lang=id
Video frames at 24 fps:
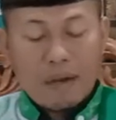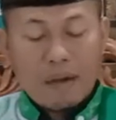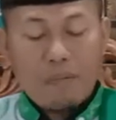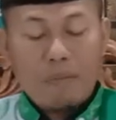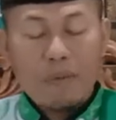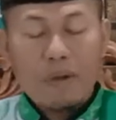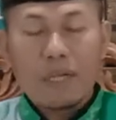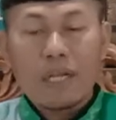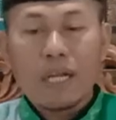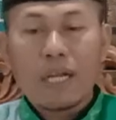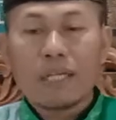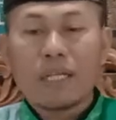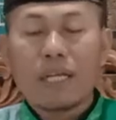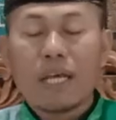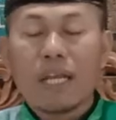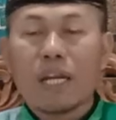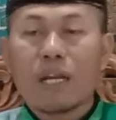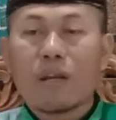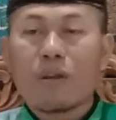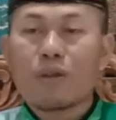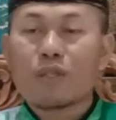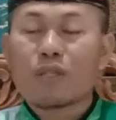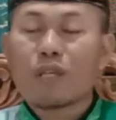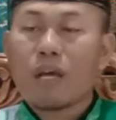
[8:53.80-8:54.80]
kemudian
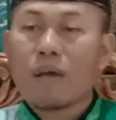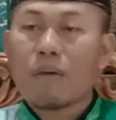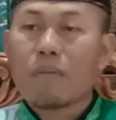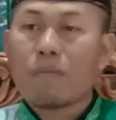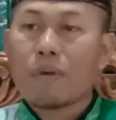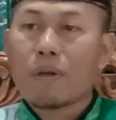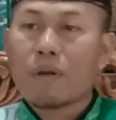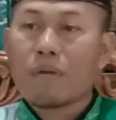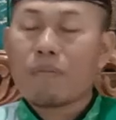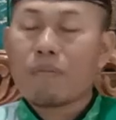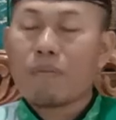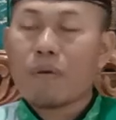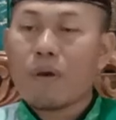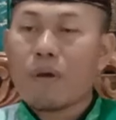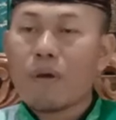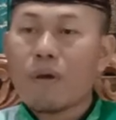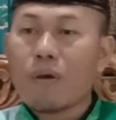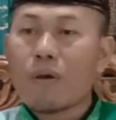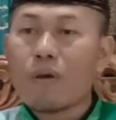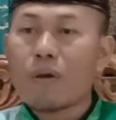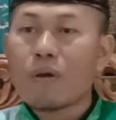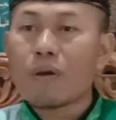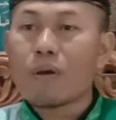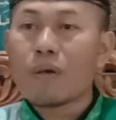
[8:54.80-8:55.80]
dari dosa
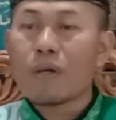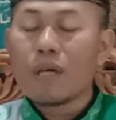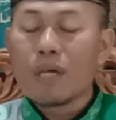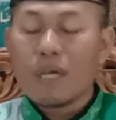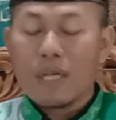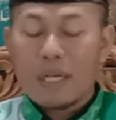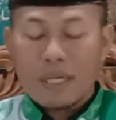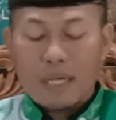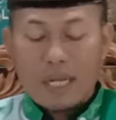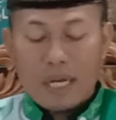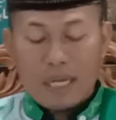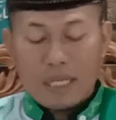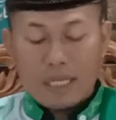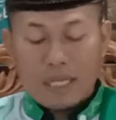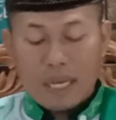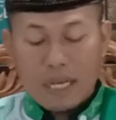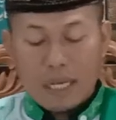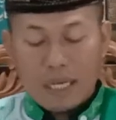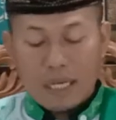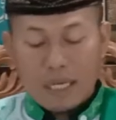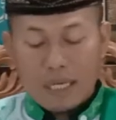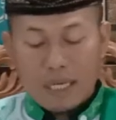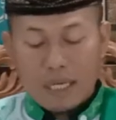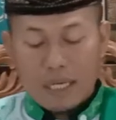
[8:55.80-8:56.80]
berbohong dan
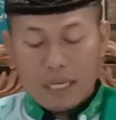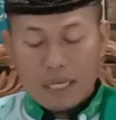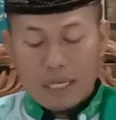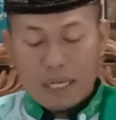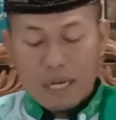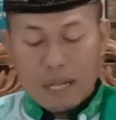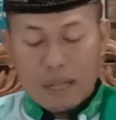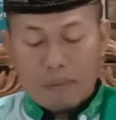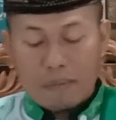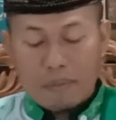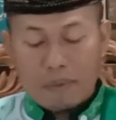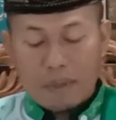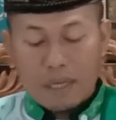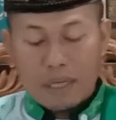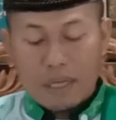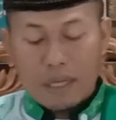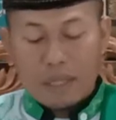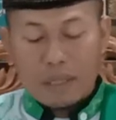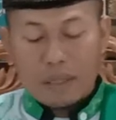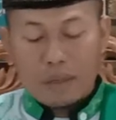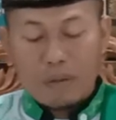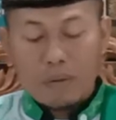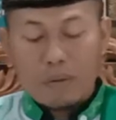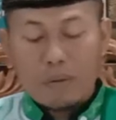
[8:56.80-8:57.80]
yang keenam
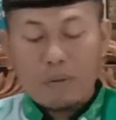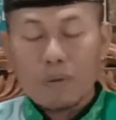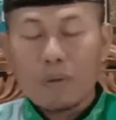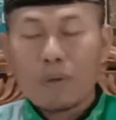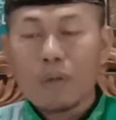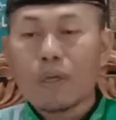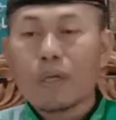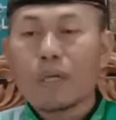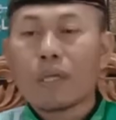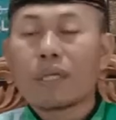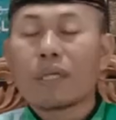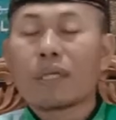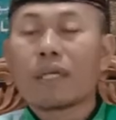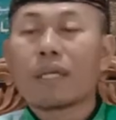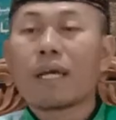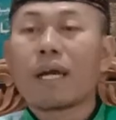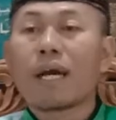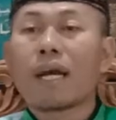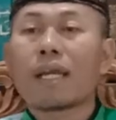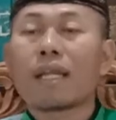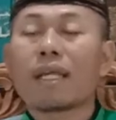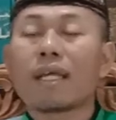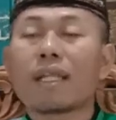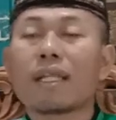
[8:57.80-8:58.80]
itu
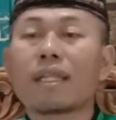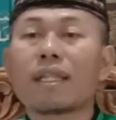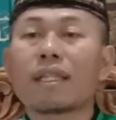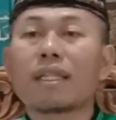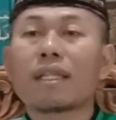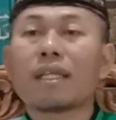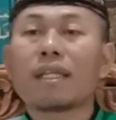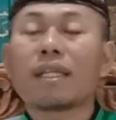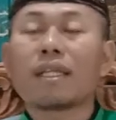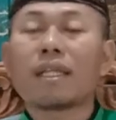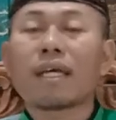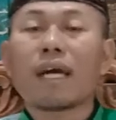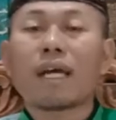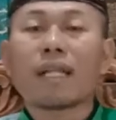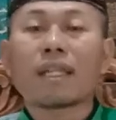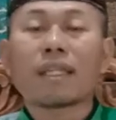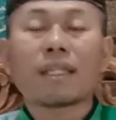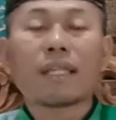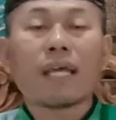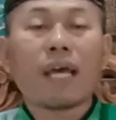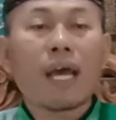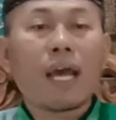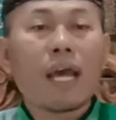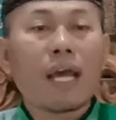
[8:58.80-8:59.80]
dari tidak
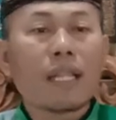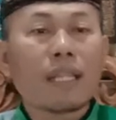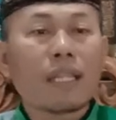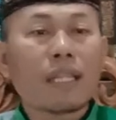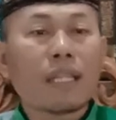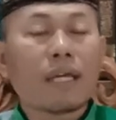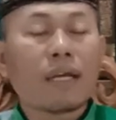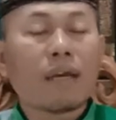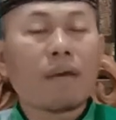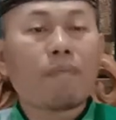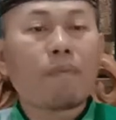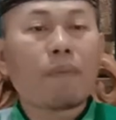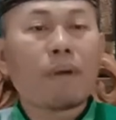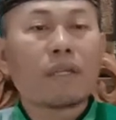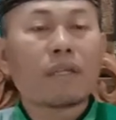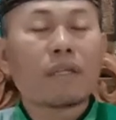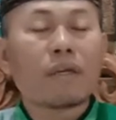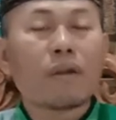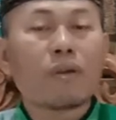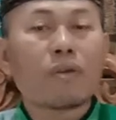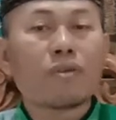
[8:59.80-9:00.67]
taat kepada